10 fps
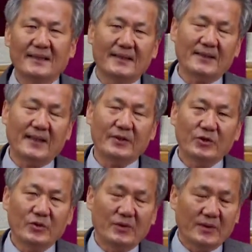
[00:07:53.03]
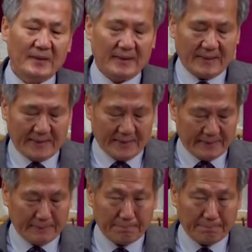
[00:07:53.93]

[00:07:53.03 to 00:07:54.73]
아, 아주 어,